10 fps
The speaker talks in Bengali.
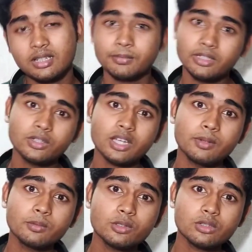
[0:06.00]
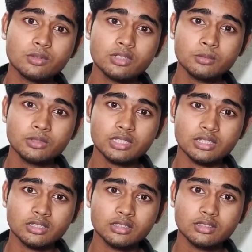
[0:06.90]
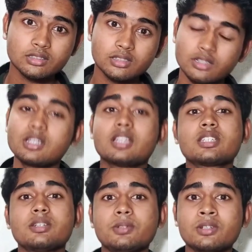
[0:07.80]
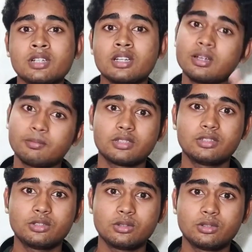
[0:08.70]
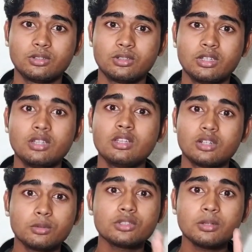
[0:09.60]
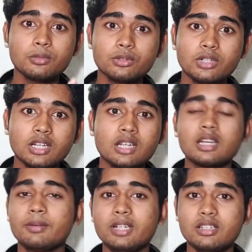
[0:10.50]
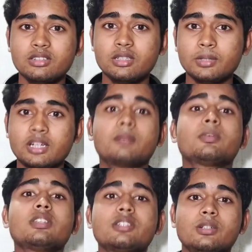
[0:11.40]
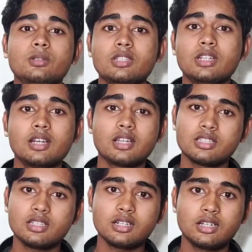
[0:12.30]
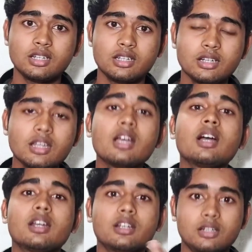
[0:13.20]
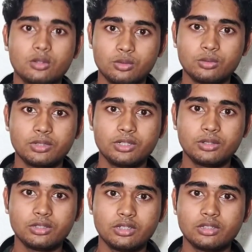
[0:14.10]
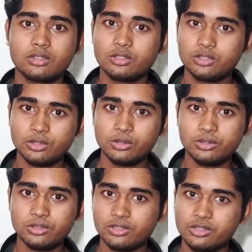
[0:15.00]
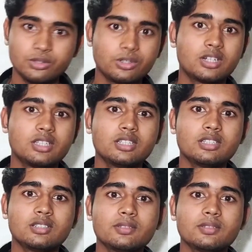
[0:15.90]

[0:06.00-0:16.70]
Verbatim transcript: আপনারাও কি আমার মতো সমস্যায় ভুগছেন তাহলে আজকের ভিডিওটা আপনাদের জন্যই নমস্কার বন্ধুরা আমি রাজদীপ আর আপনাদের স্বাগত জানাই রাজ টেক লাইনের আর একটা নতুন ভিডিওতে তো চলুন শুরু করা যাক